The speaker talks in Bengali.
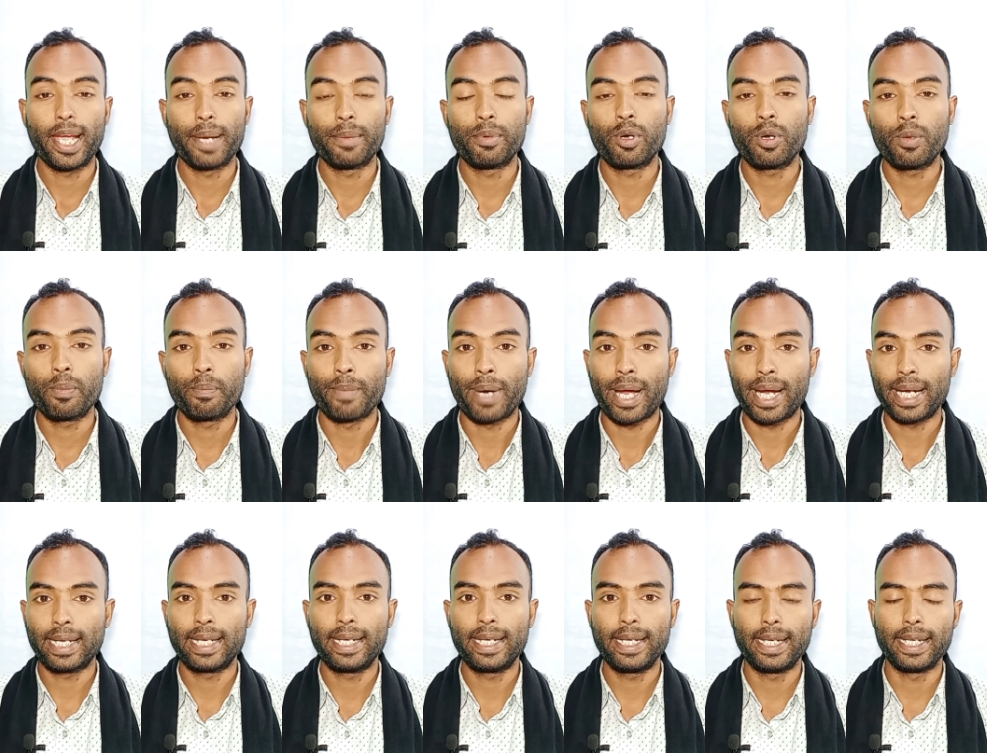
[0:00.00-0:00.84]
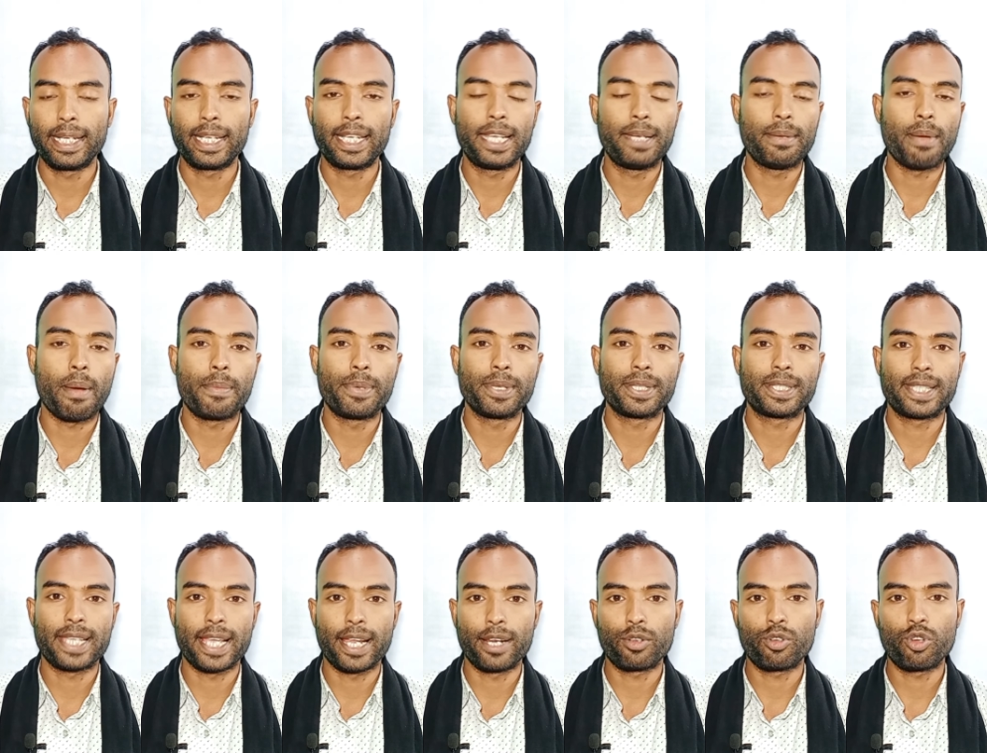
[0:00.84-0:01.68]
এবং মার্কেটে কিভাবে
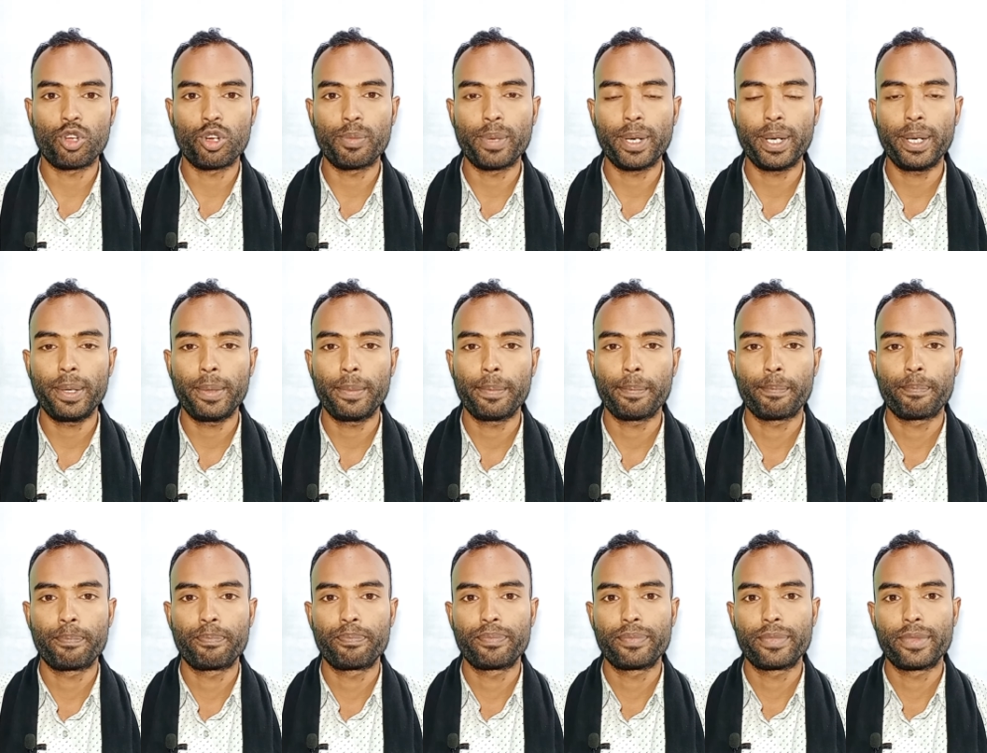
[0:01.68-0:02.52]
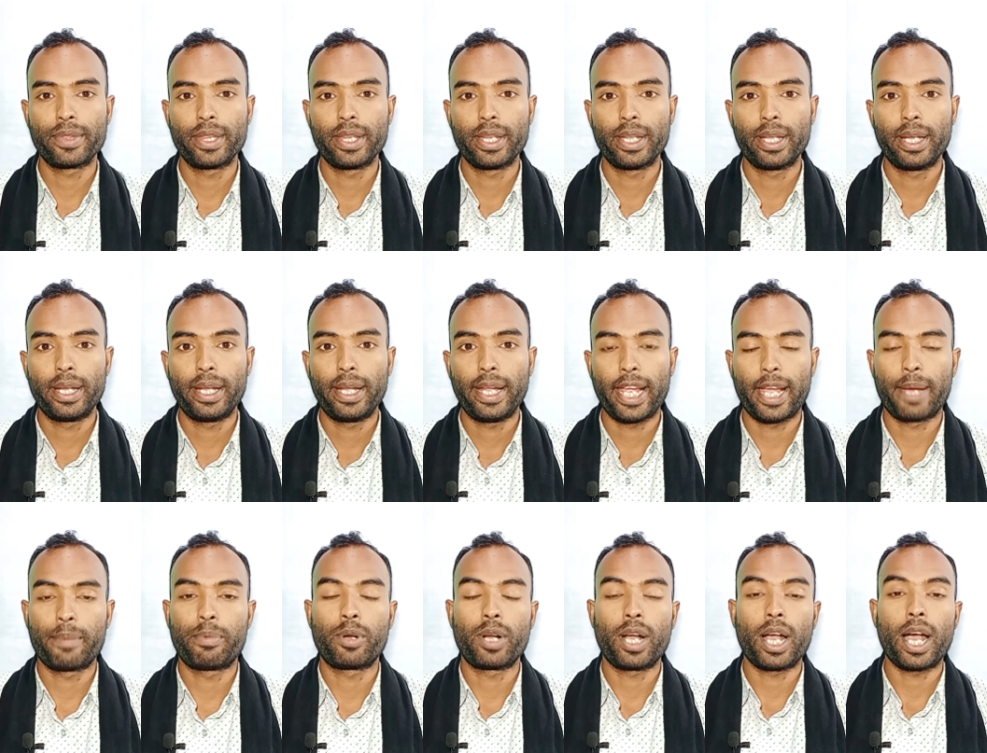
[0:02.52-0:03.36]
সেল করবেন
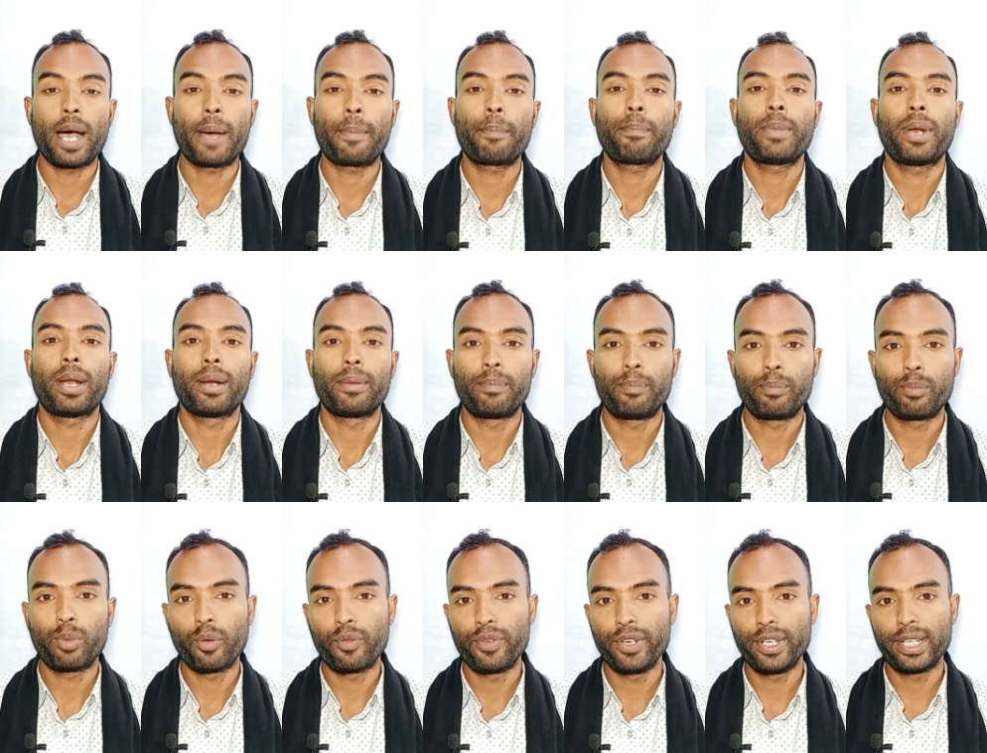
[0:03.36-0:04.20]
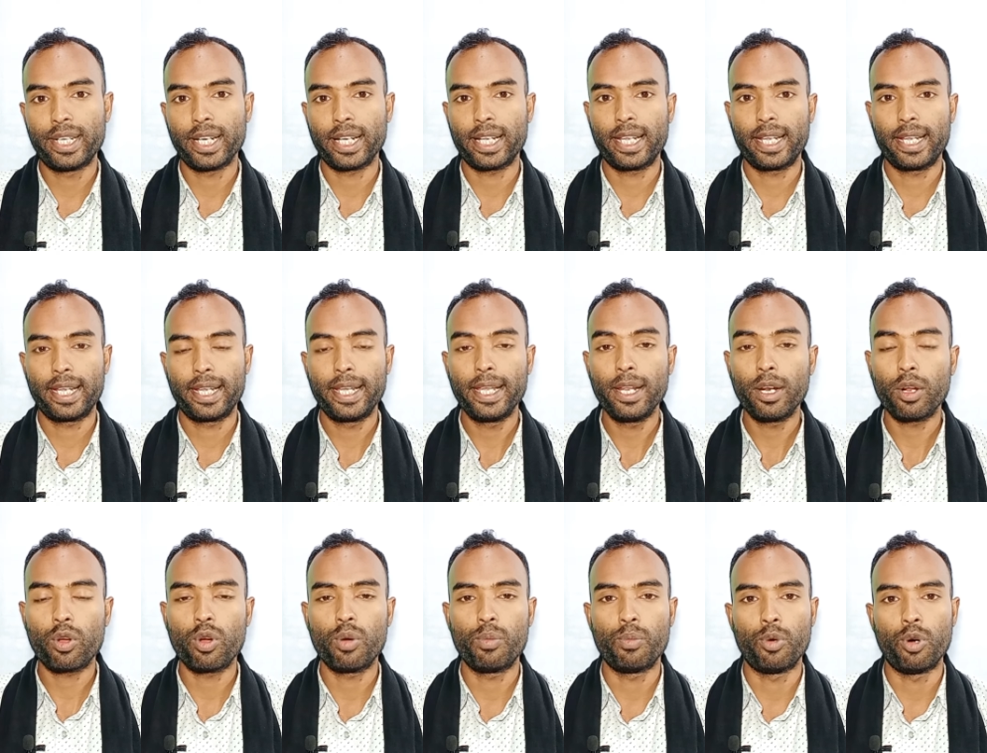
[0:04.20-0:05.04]
এবং আপনার প্রফিটটা
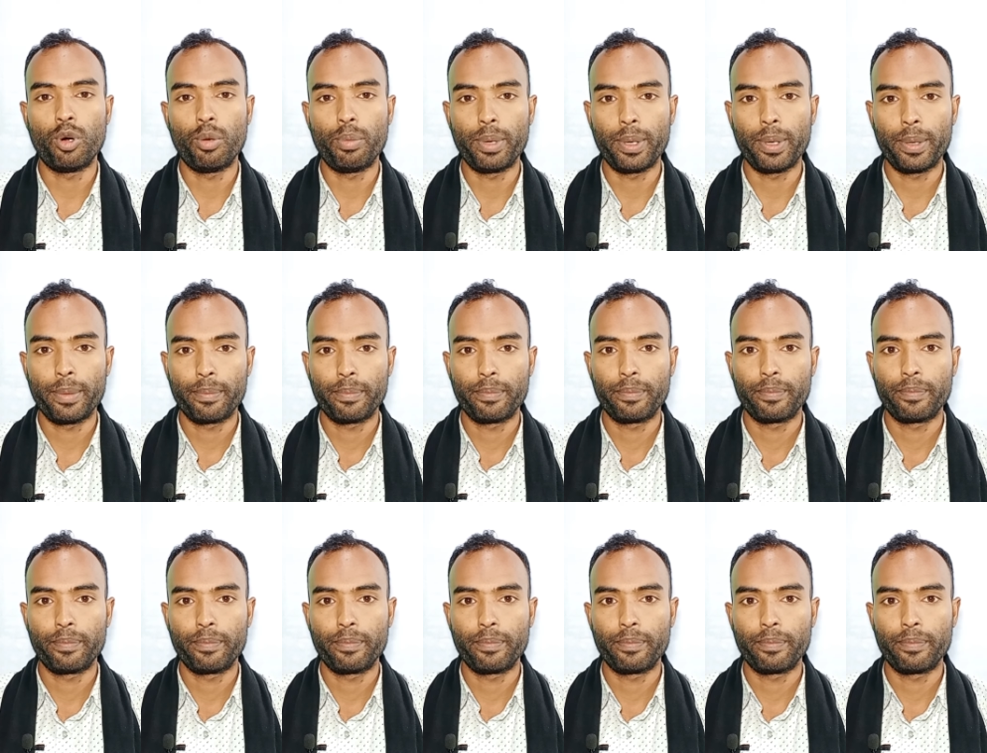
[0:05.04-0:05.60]
কীরকম হবে